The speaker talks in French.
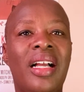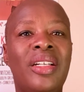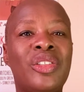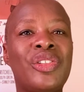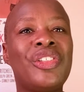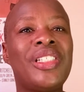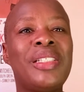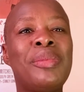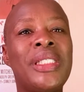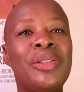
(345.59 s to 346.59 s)
Alors ce que
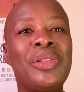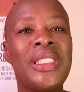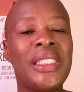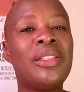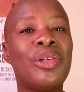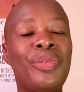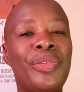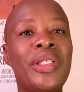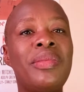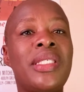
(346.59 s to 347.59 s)
j'ai aimé aussi dans le
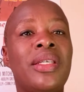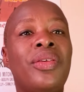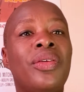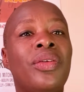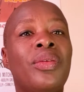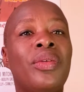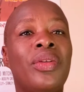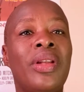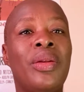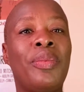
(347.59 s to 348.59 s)
film, c'est que
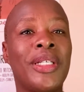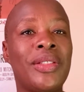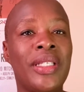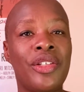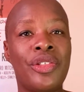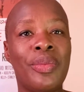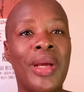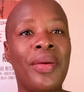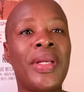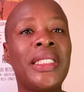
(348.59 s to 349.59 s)
le personnage de
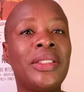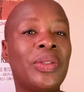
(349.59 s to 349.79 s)
Maren,